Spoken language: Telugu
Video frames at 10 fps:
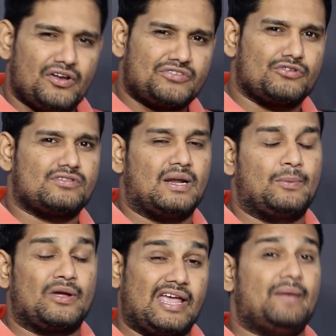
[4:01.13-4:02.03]
వీడియోస్
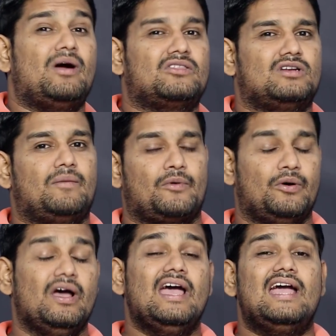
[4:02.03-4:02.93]
చూస్తున్నప్పుడు గేమ్ ఆడుతున్నప్పుడు
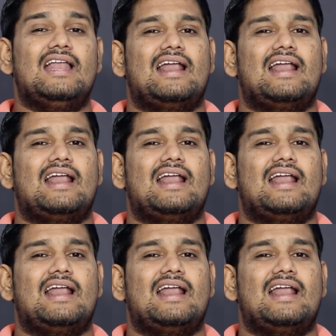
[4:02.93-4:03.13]
ఇలా